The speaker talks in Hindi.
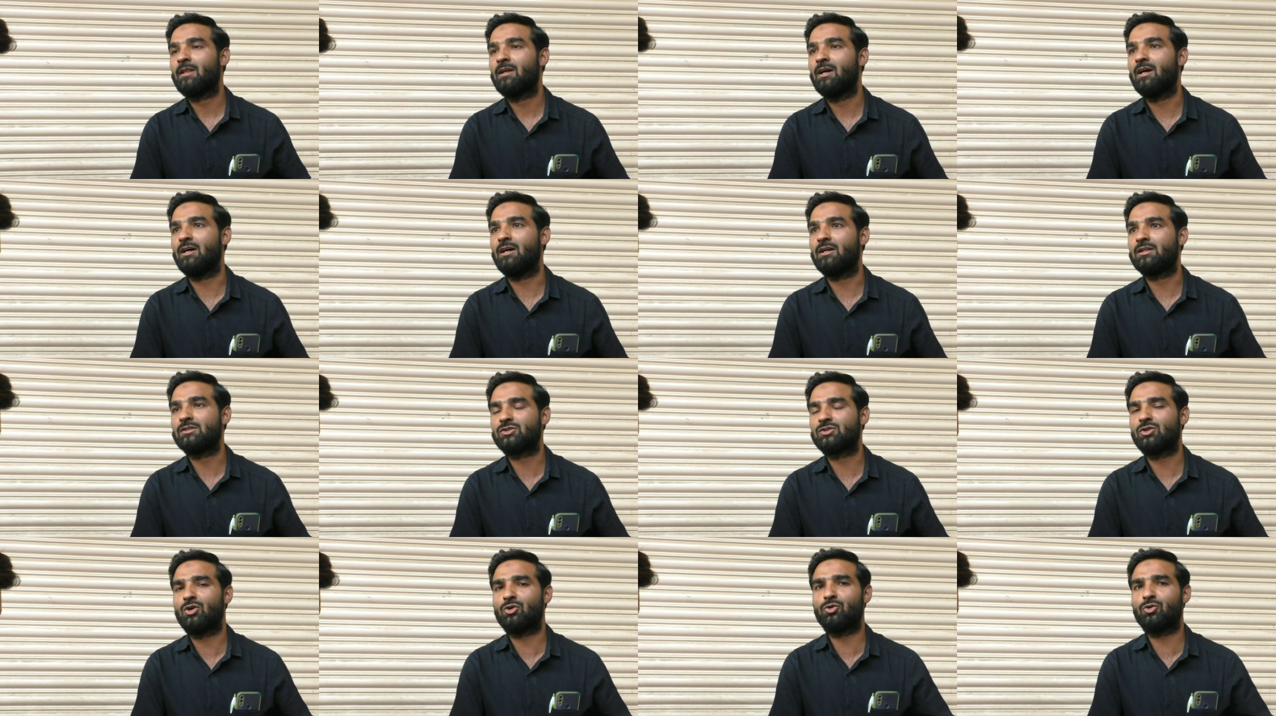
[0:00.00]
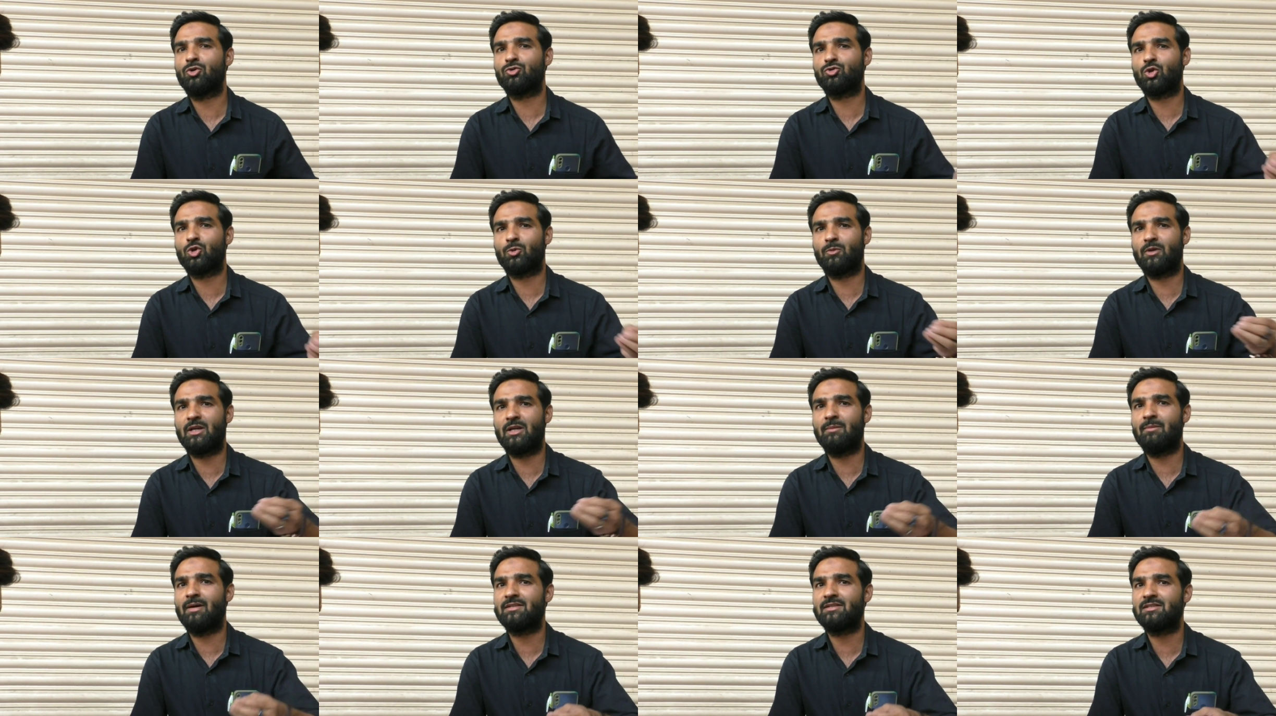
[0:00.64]
हाँ सौ दो सौ रुपये
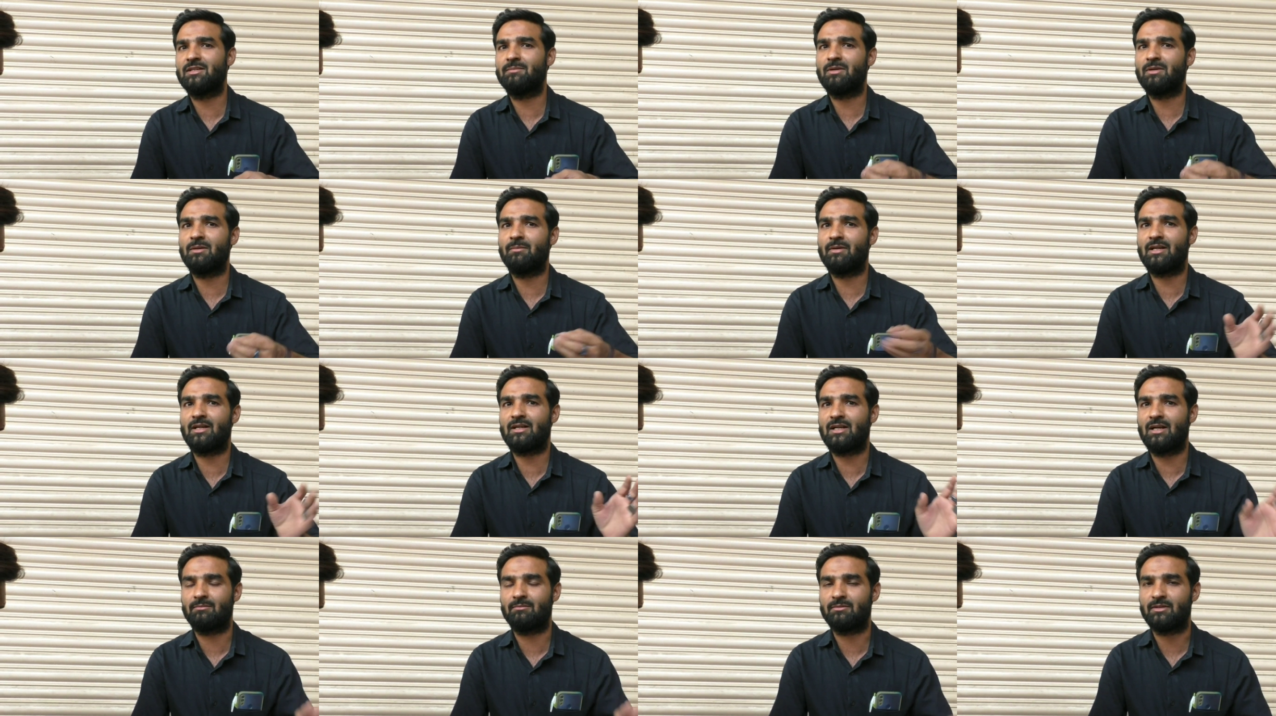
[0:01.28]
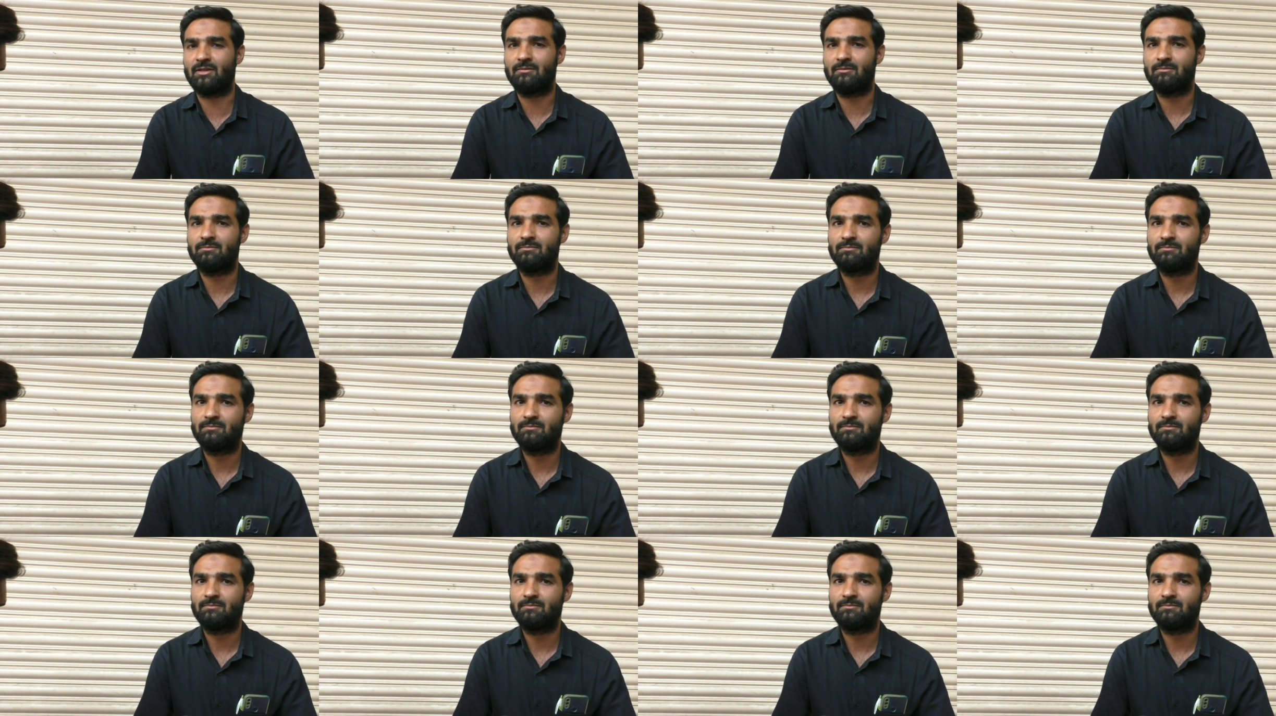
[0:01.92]
के मार्जिन पे हमारा काम था